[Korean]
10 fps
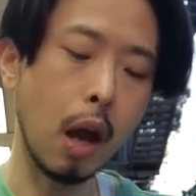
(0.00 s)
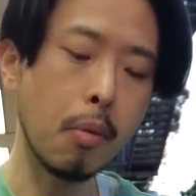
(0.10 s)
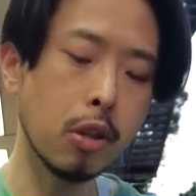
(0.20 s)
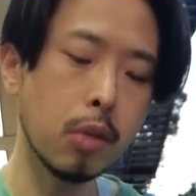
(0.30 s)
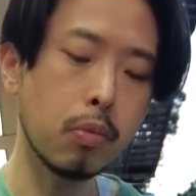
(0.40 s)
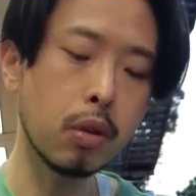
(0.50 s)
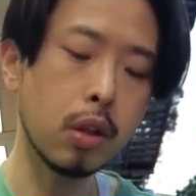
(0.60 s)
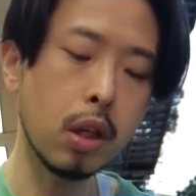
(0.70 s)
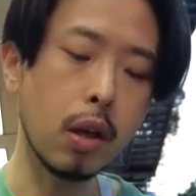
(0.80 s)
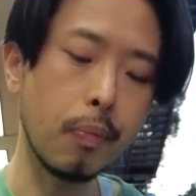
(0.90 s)

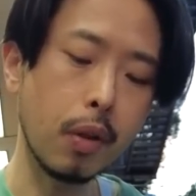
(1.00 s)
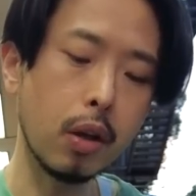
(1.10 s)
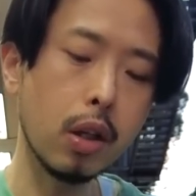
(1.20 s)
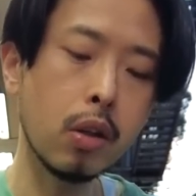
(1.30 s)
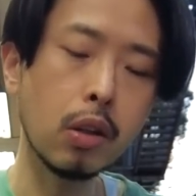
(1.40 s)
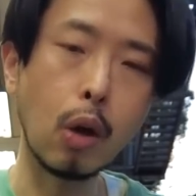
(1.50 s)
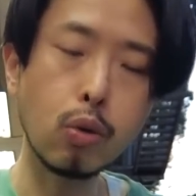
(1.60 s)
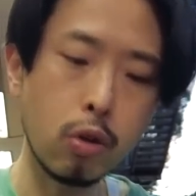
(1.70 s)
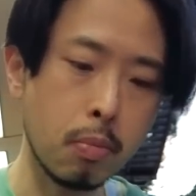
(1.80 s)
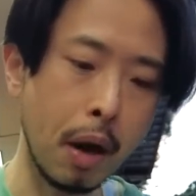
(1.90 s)
라면집들이 이런
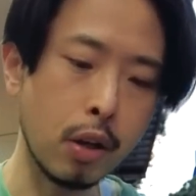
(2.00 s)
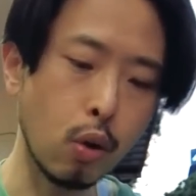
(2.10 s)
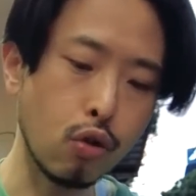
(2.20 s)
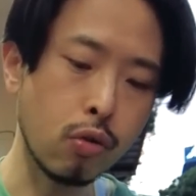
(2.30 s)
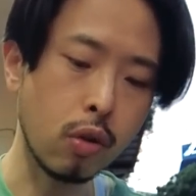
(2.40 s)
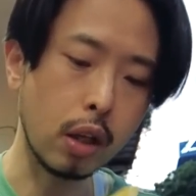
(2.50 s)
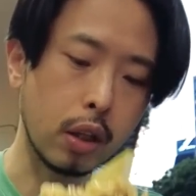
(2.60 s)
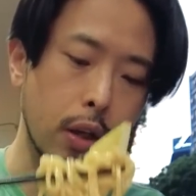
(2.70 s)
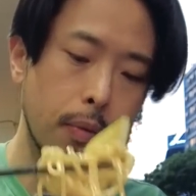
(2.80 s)
나루토를 많이 넣어주는 것 같아.